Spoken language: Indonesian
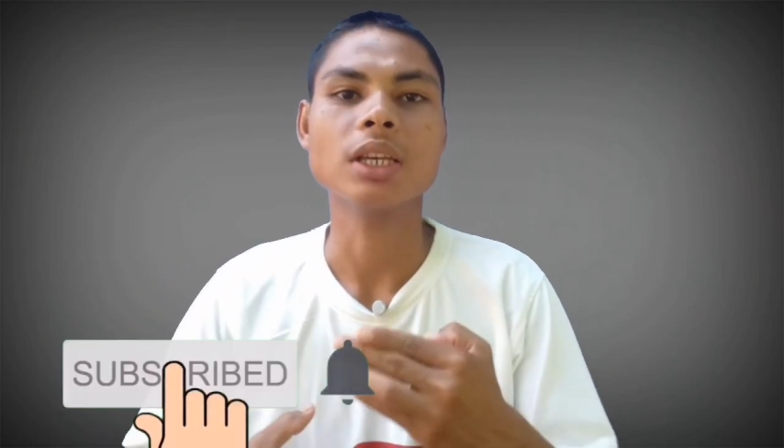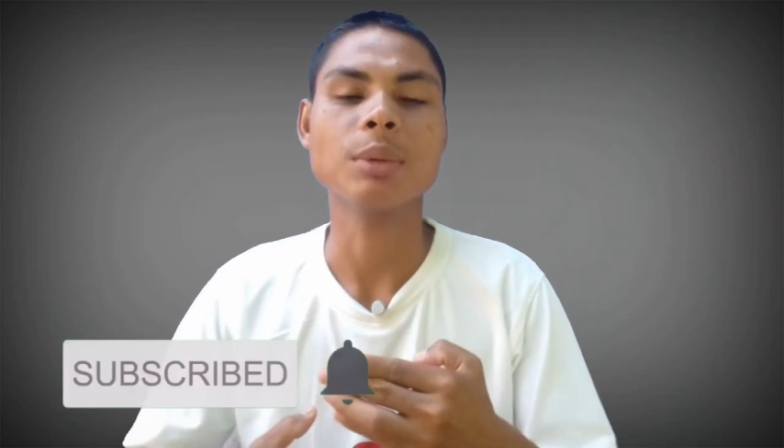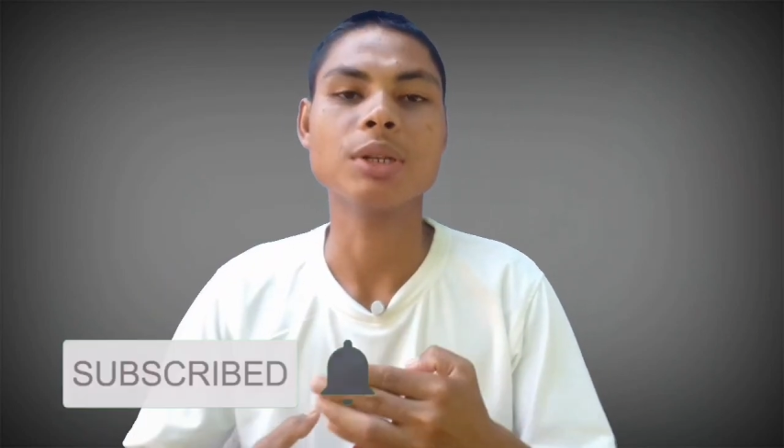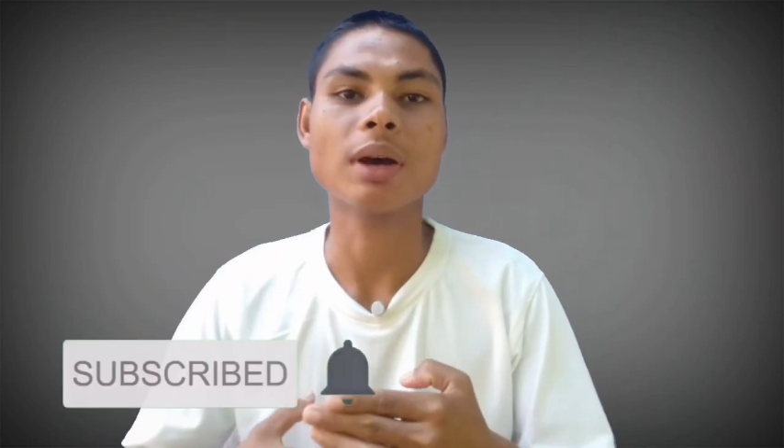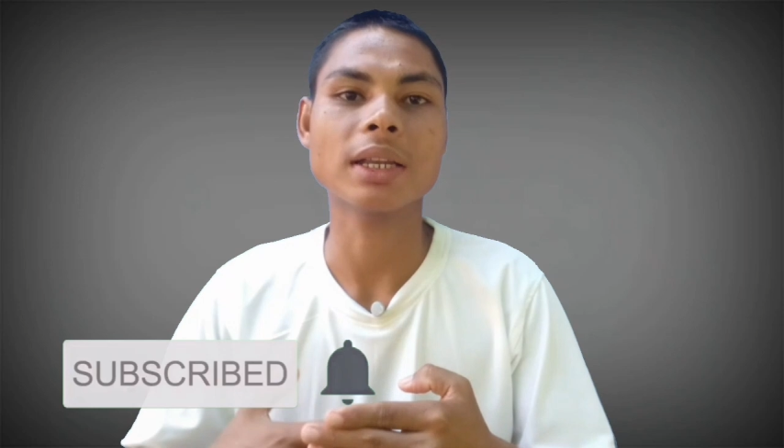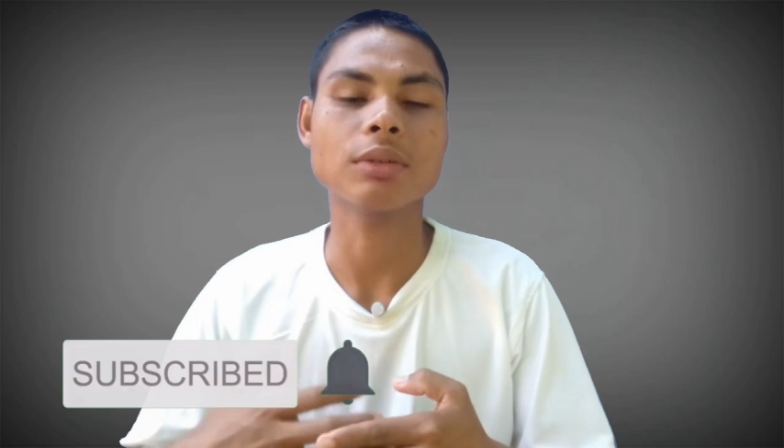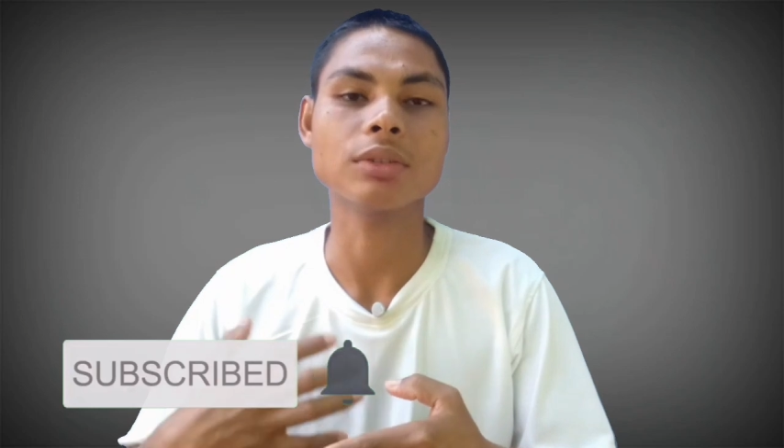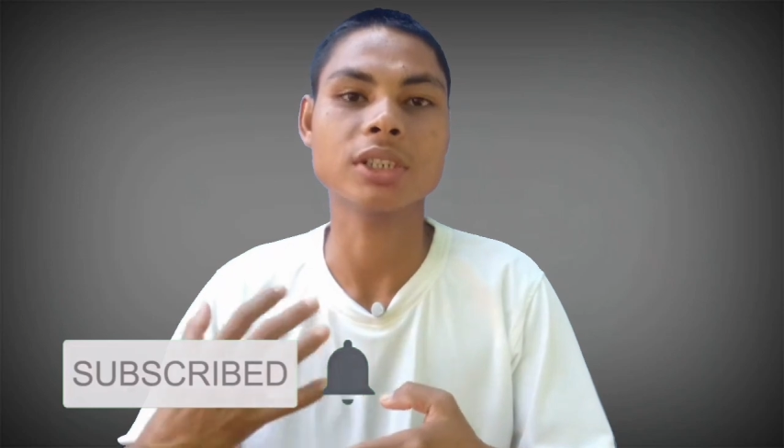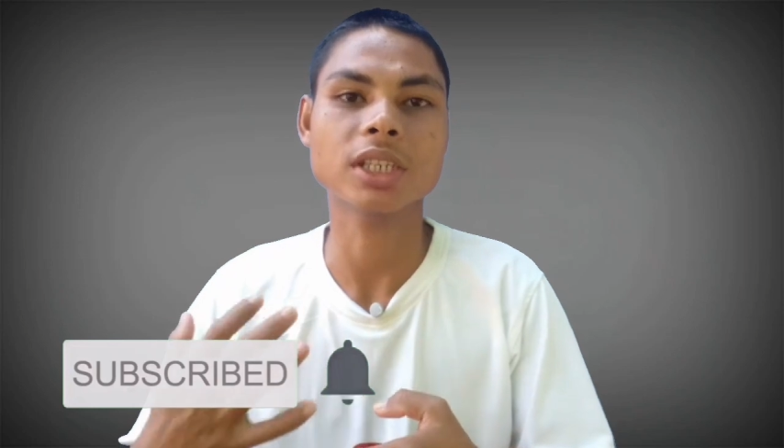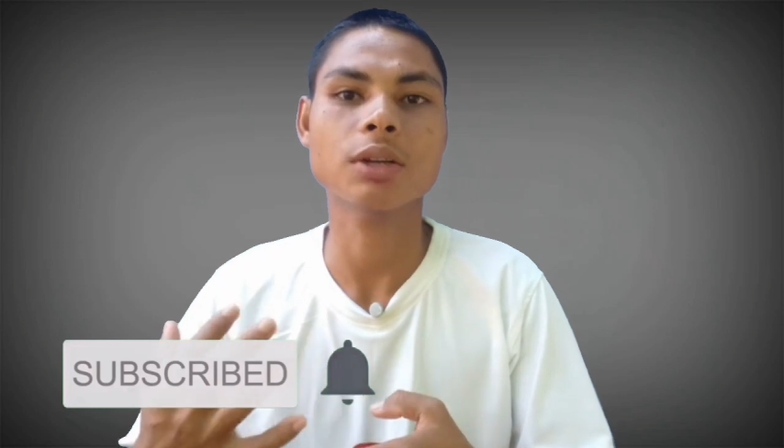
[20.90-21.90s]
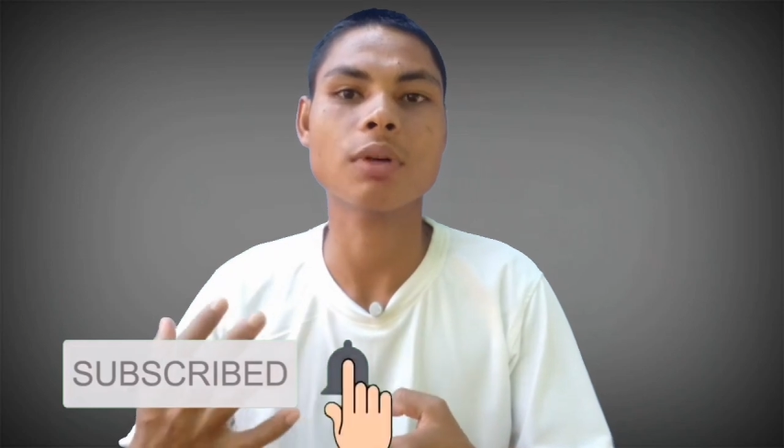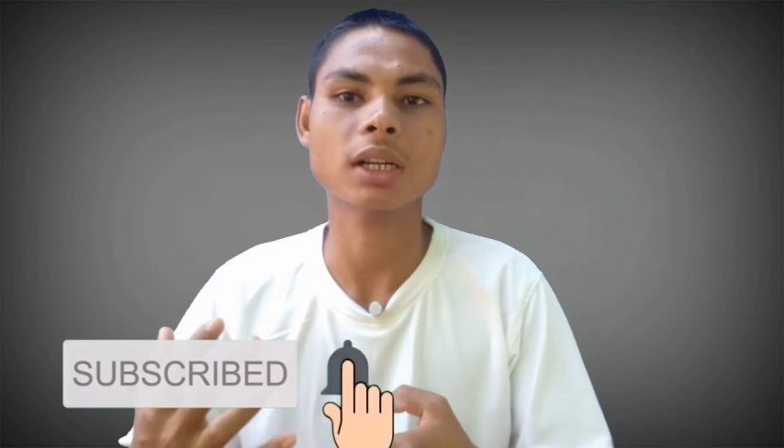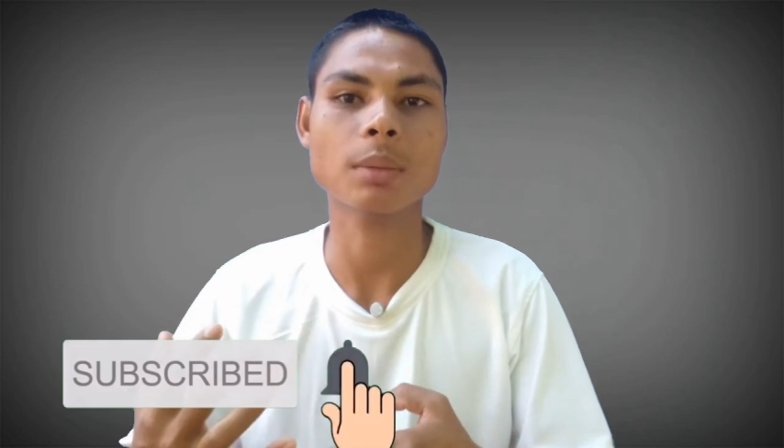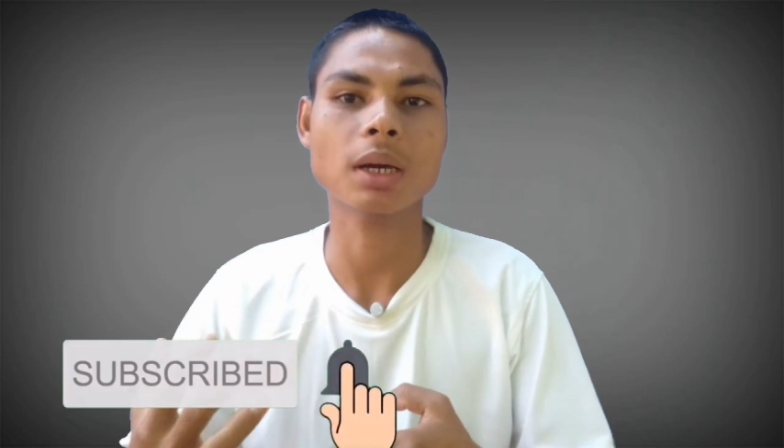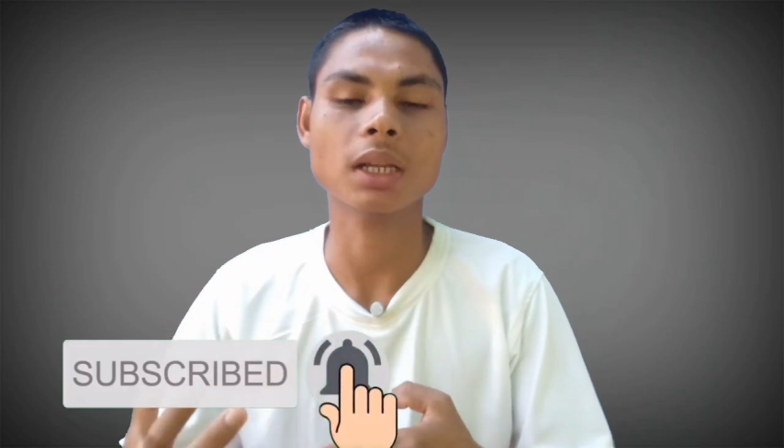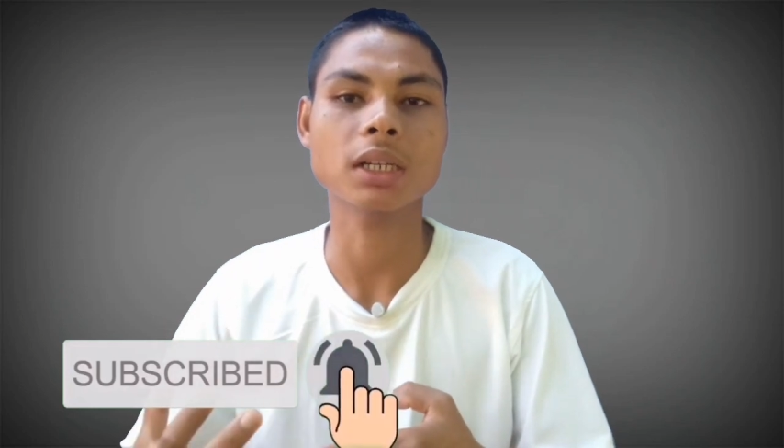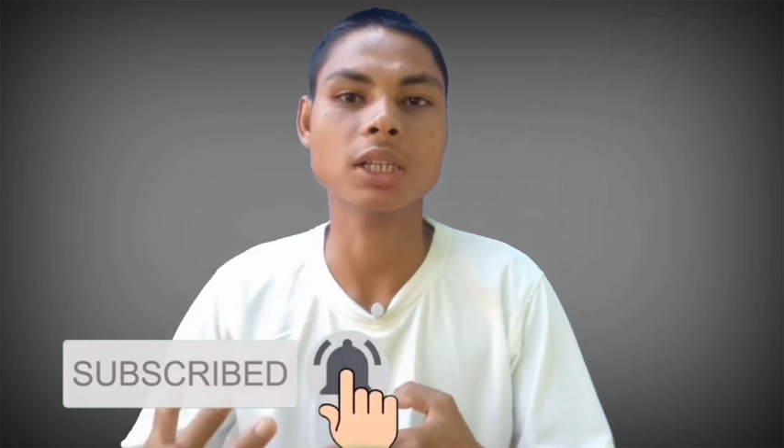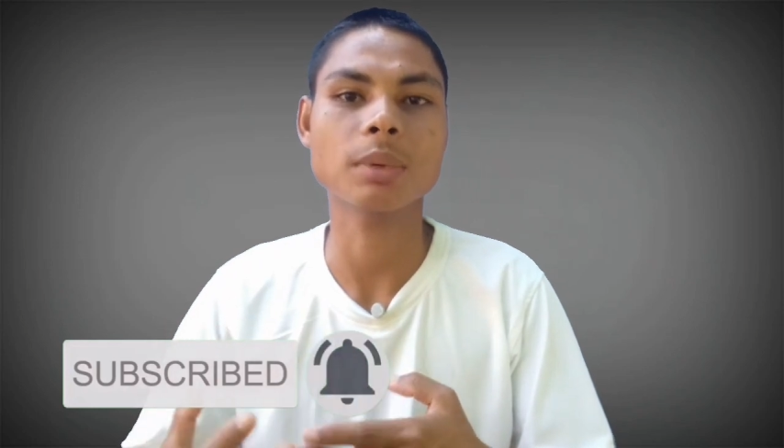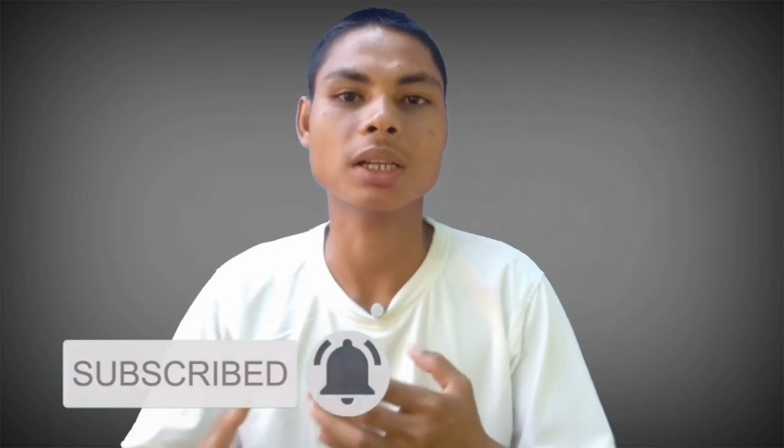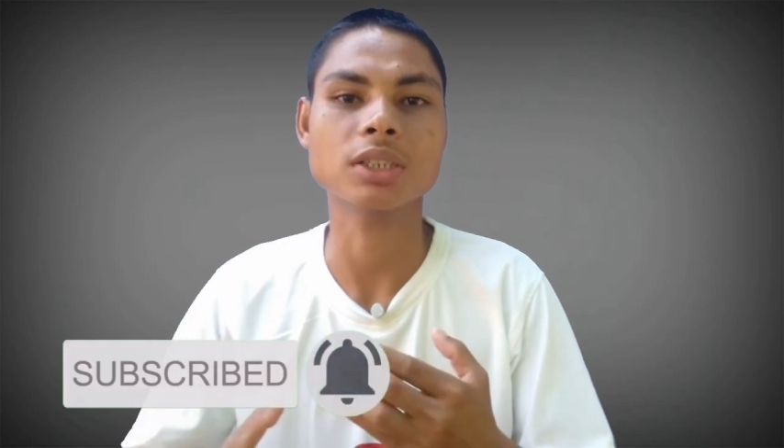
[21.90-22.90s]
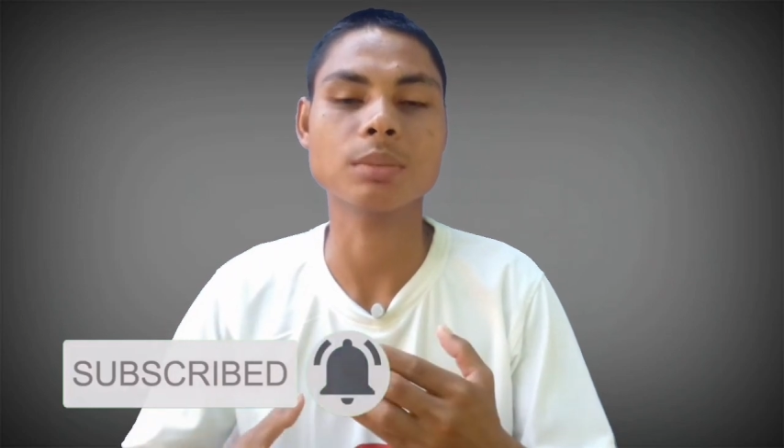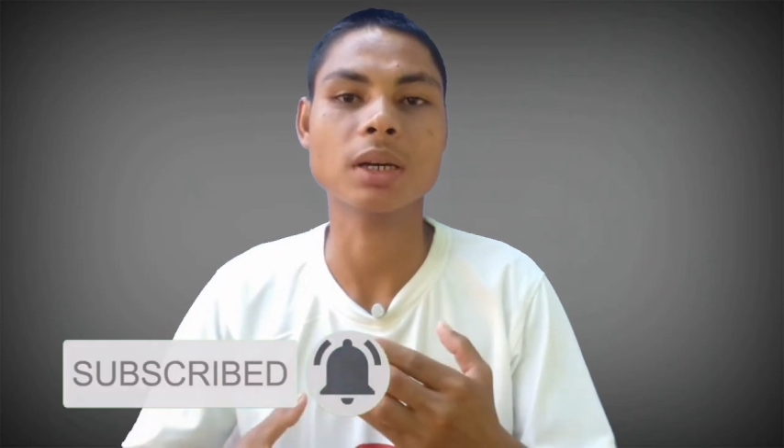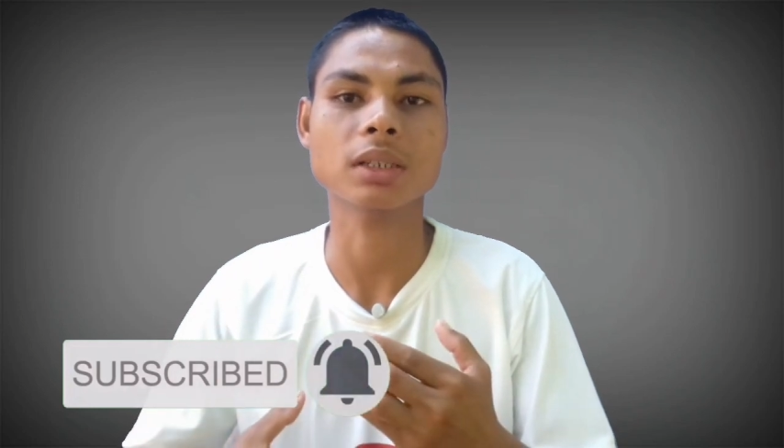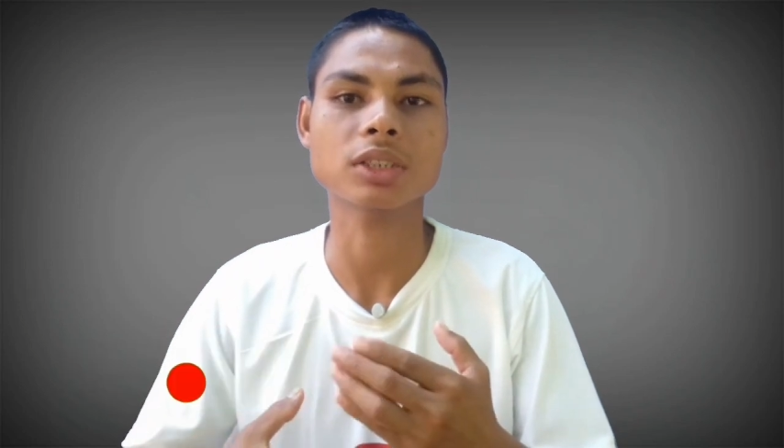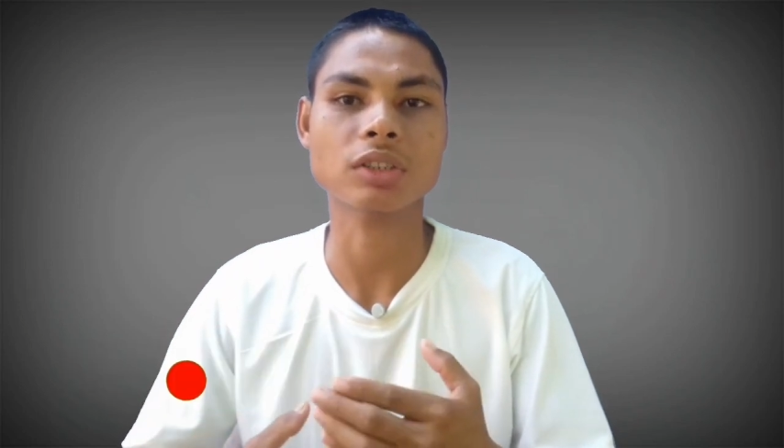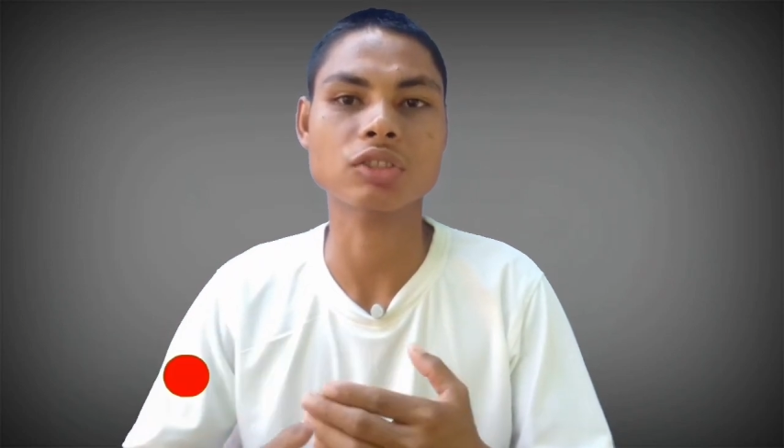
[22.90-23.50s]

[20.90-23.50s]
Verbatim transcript: ya video haitun tisar uang naba genang di bana simang cak